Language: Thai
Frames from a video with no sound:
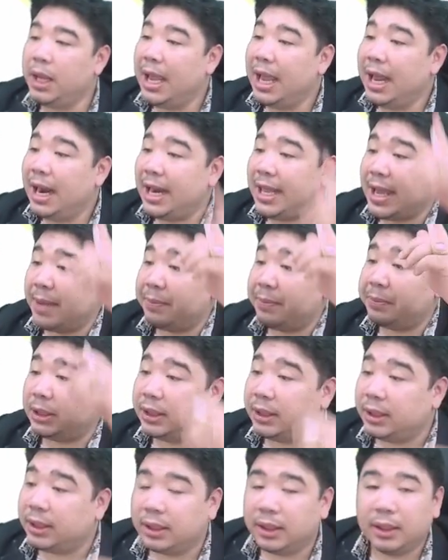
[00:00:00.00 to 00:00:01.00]
เหลี่ยมคื
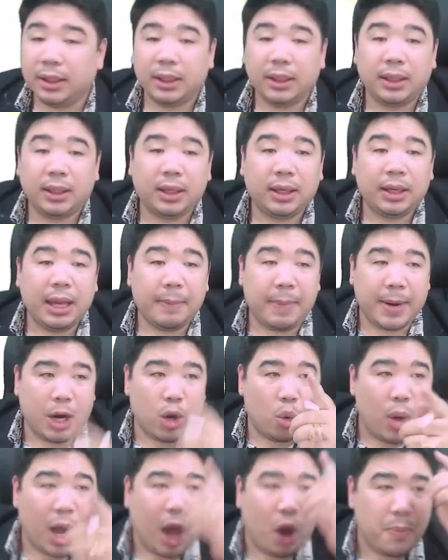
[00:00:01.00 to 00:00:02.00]
อ ไปดู
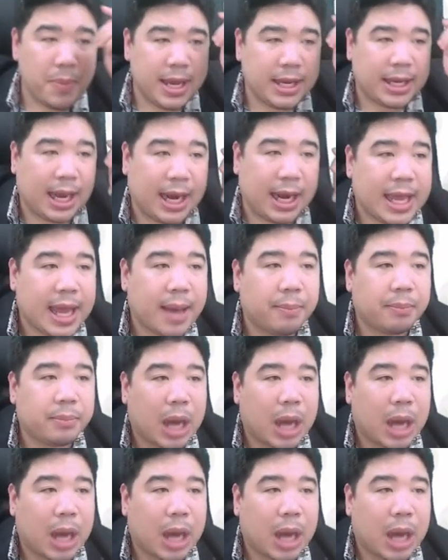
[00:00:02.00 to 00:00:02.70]
ว่าเขามีกี่เหลี่ยม